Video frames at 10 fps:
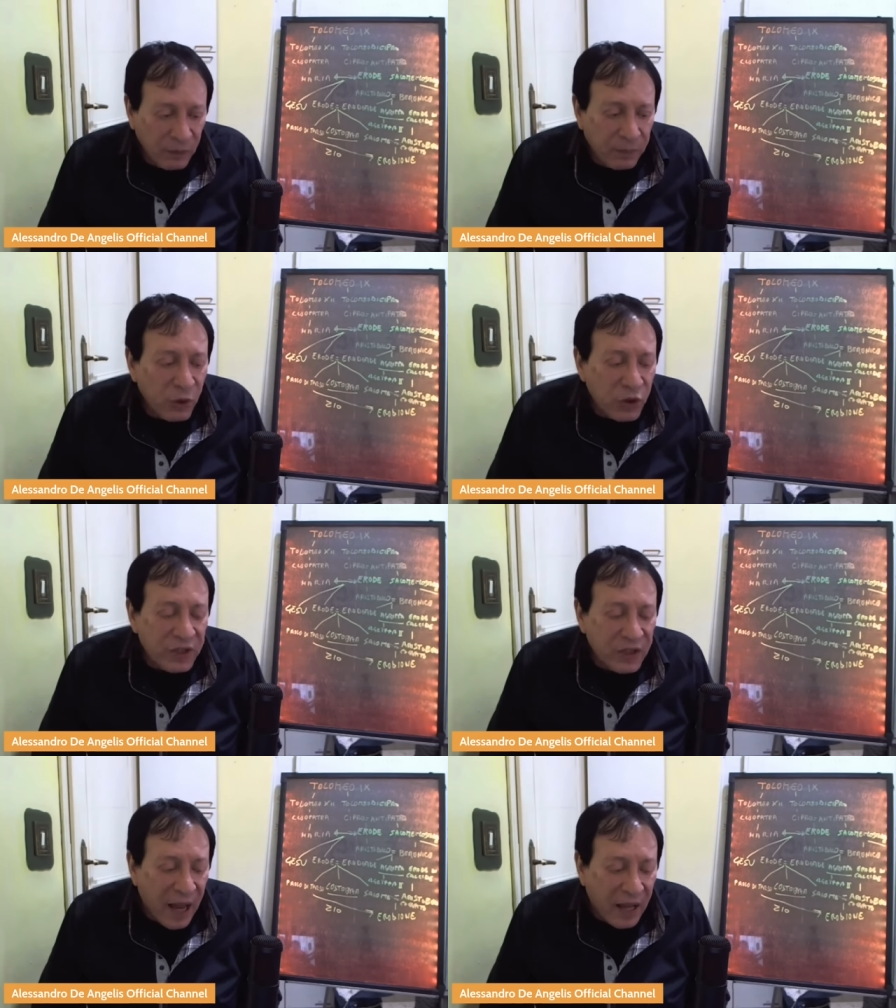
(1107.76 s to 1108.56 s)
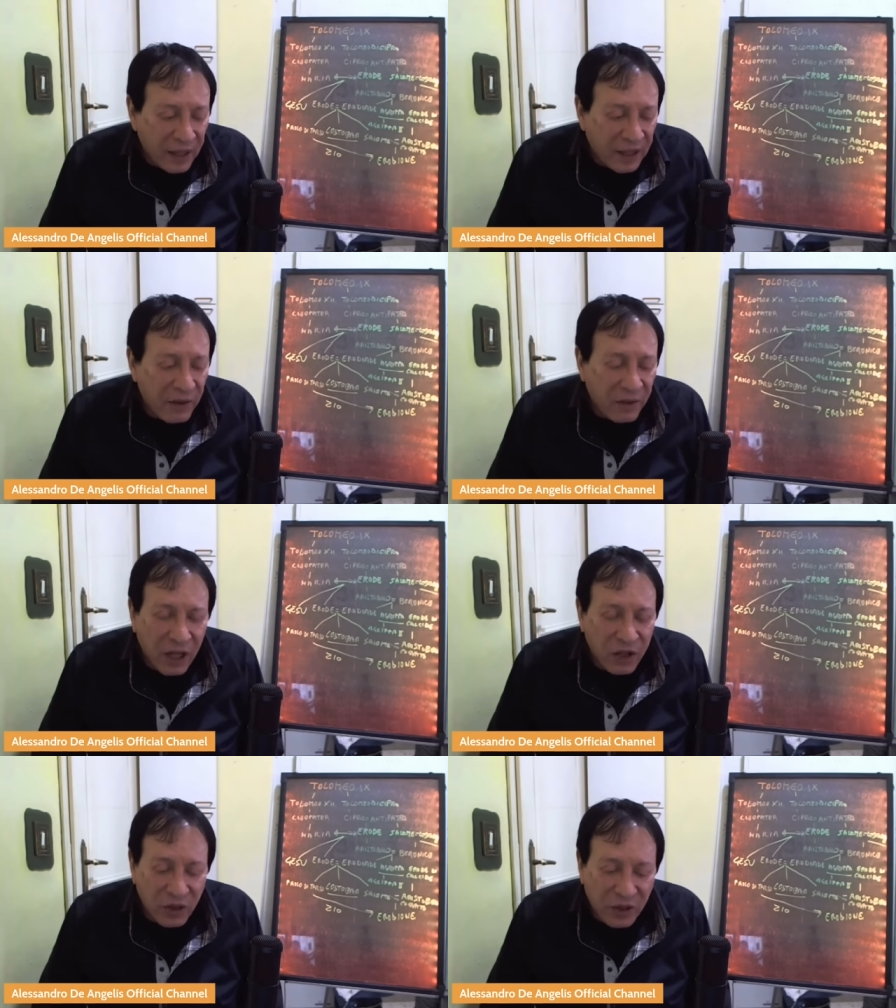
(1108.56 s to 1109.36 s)
processare chi aveva
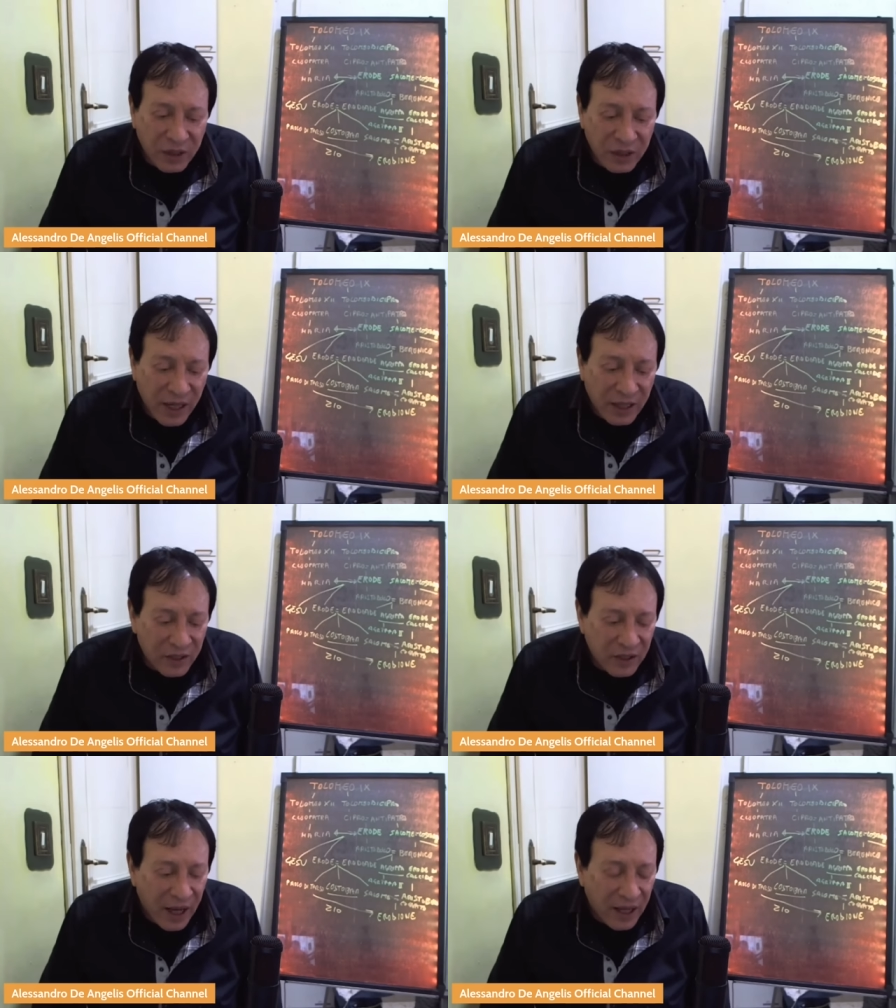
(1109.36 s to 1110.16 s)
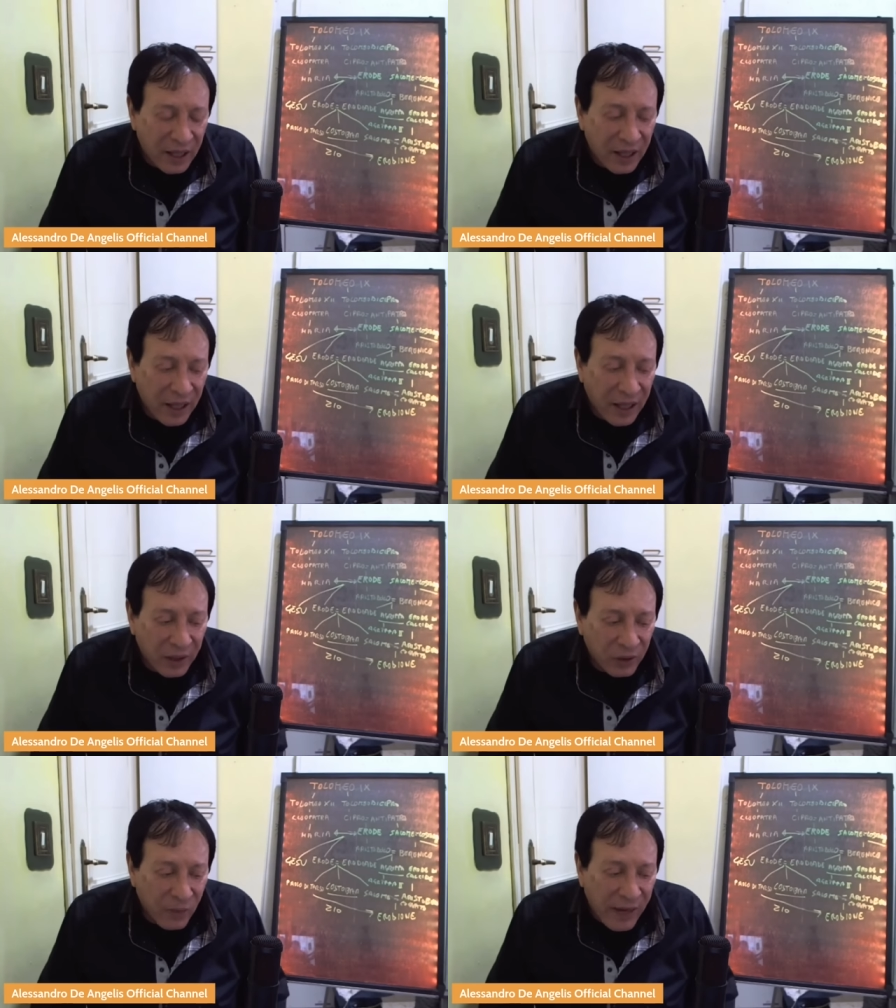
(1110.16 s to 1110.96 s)
la cittadinanza eh,
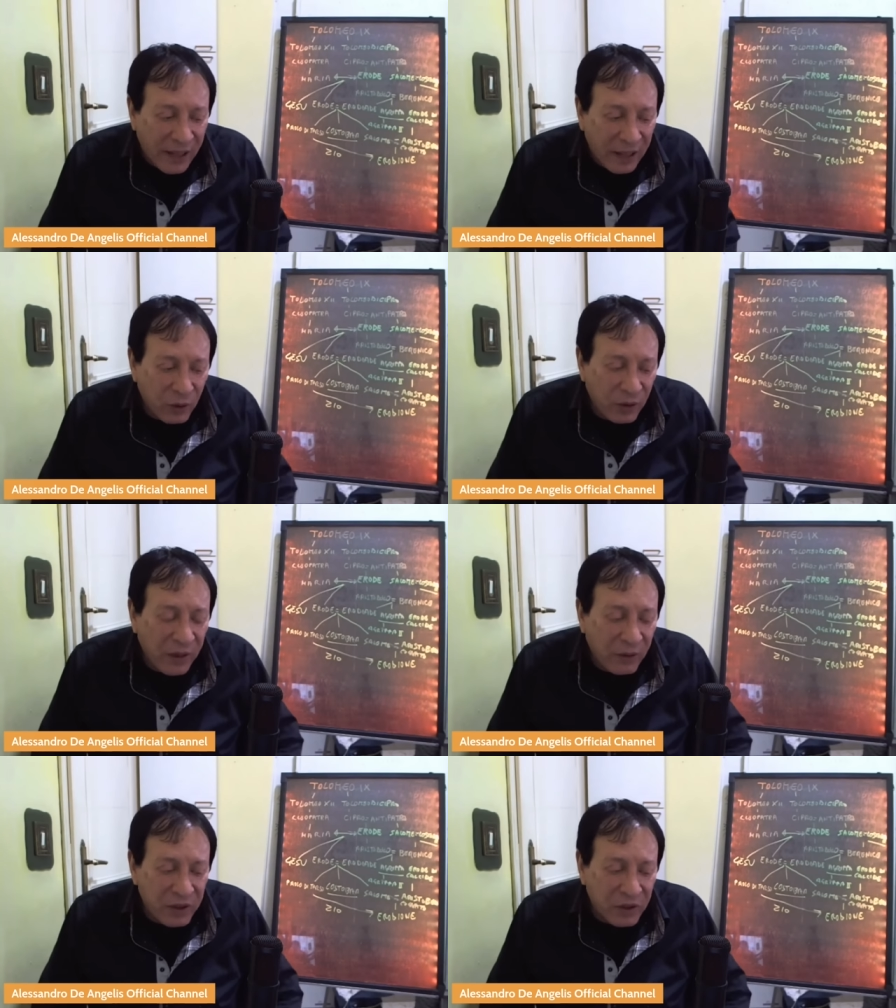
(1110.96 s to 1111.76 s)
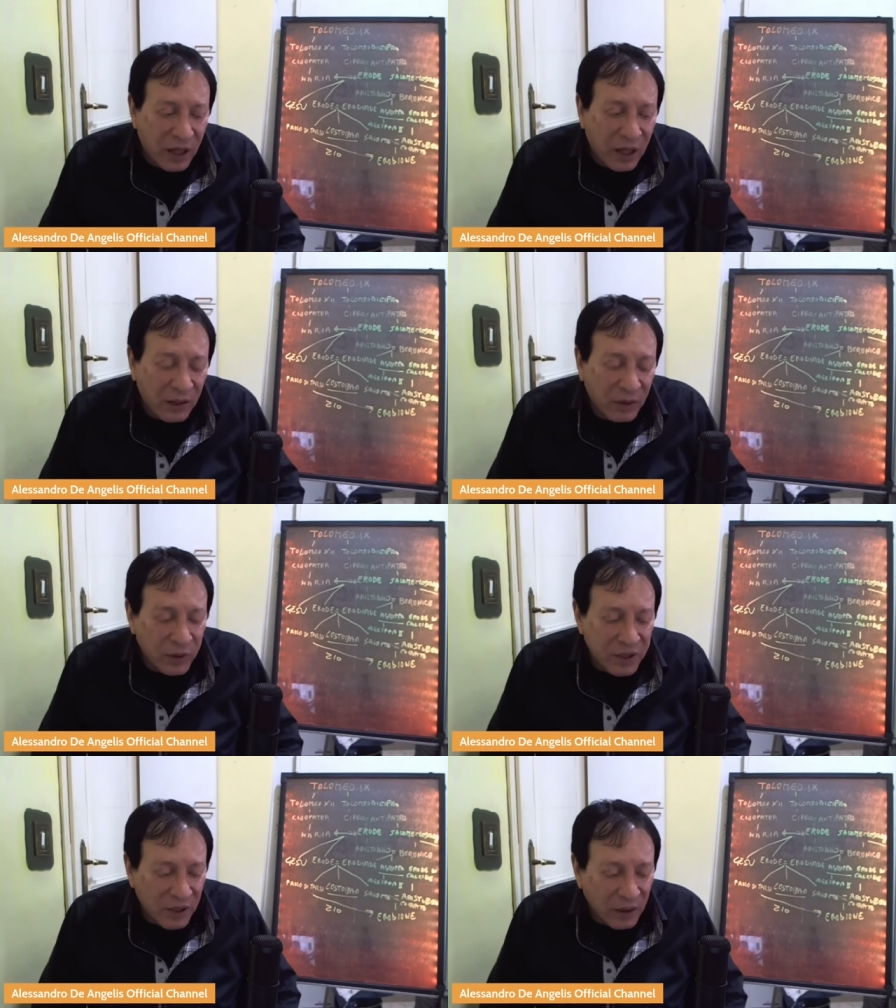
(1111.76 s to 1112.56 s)
romana, non aveva questa,
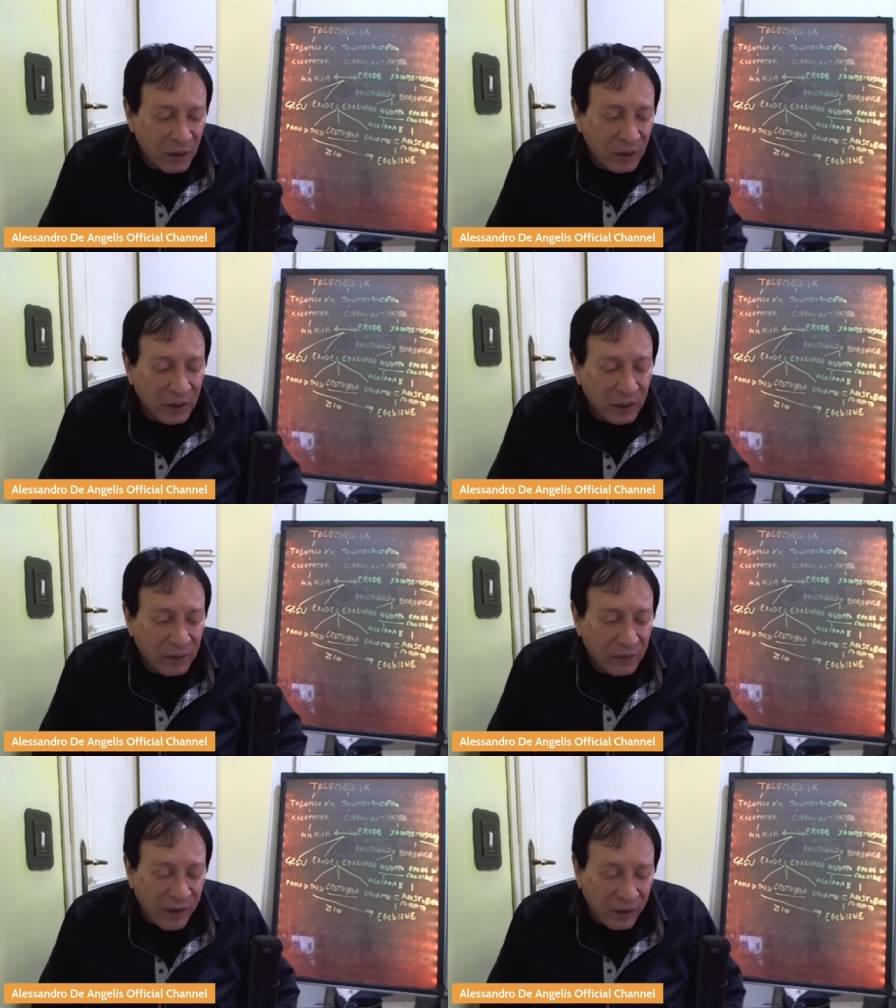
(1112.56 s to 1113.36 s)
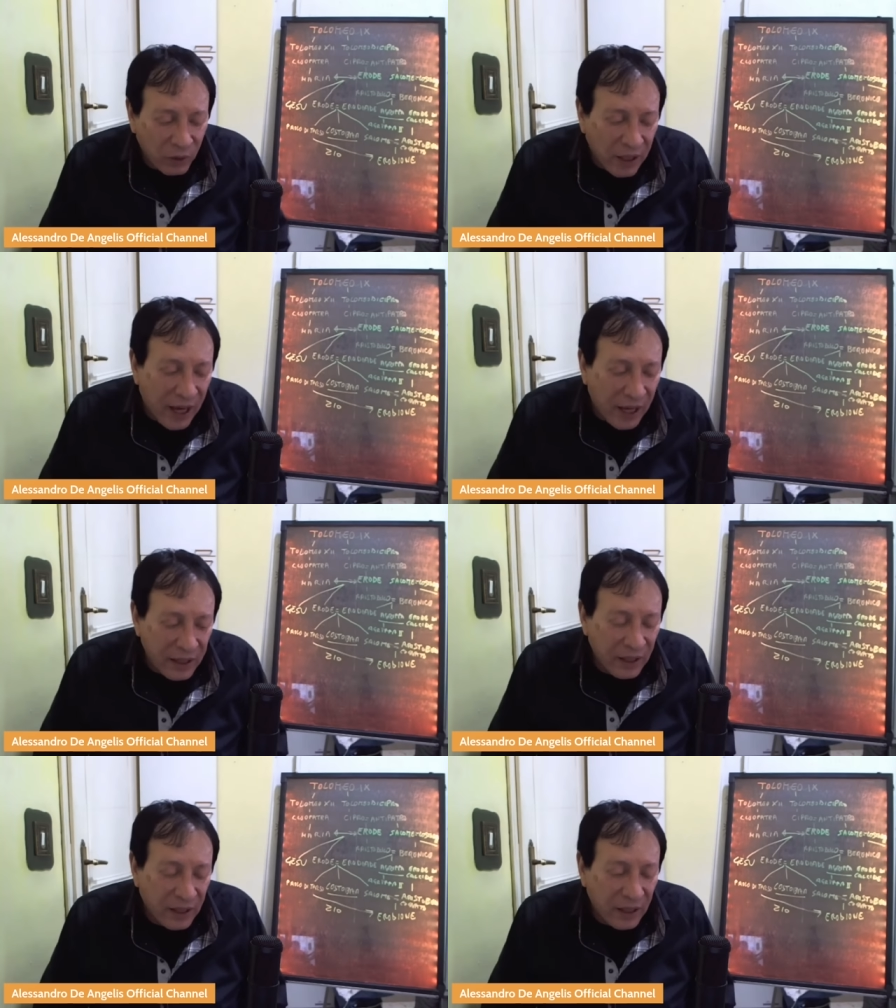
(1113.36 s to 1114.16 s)
questa eh, facoltà
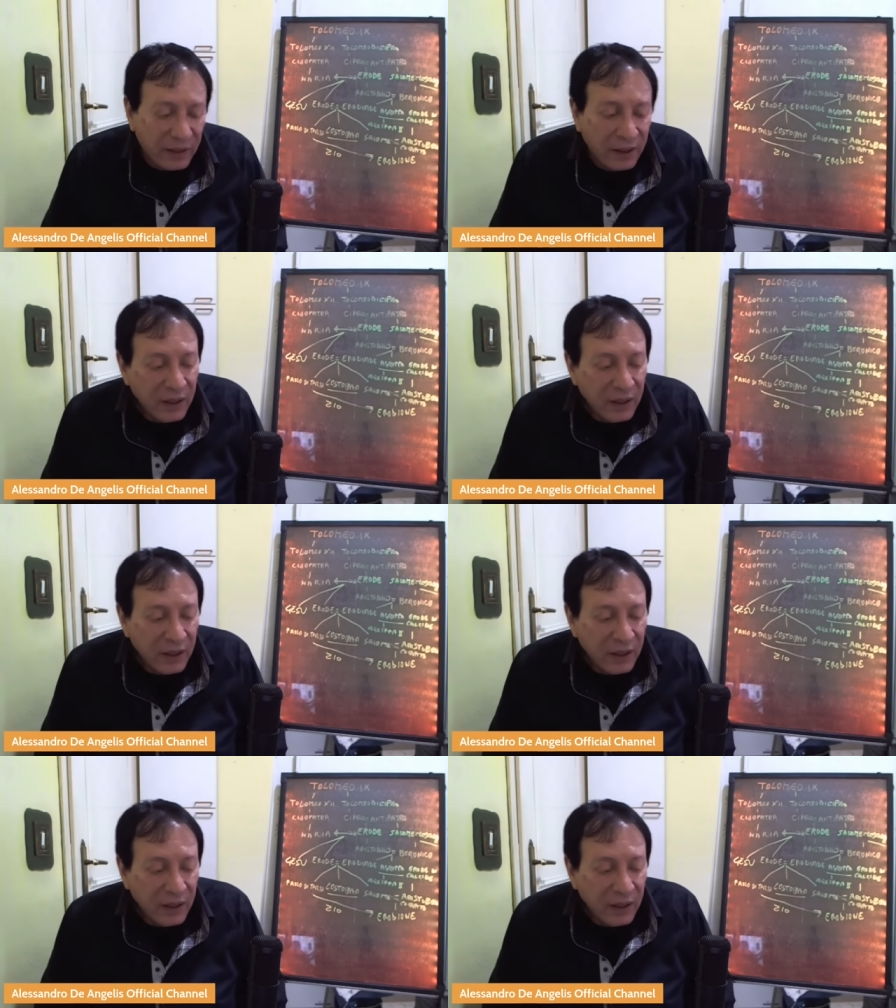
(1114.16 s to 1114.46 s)
il,